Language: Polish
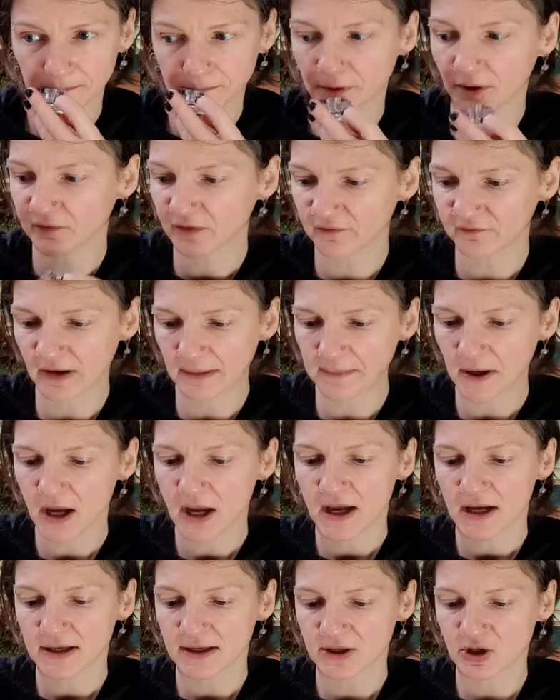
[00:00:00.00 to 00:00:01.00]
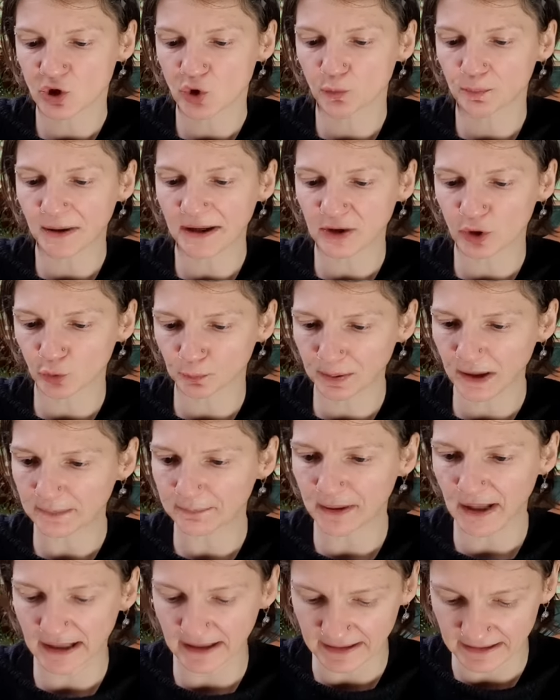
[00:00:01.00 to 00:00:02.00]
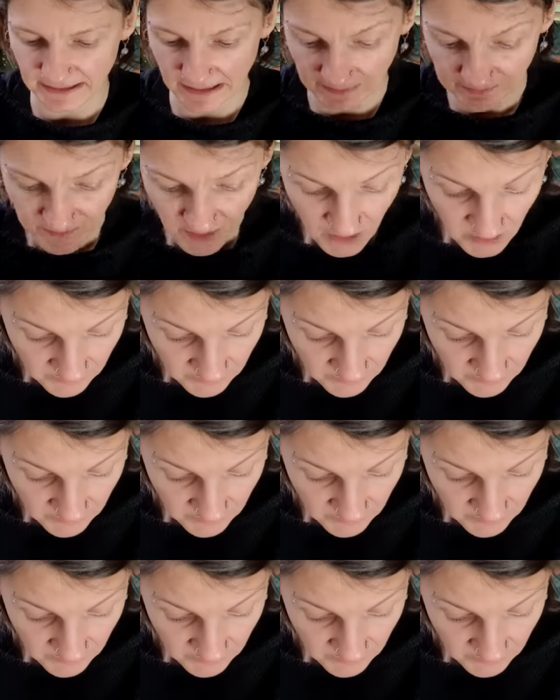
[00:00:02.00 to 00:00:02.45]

Powiem Wam, e, super duper piękne,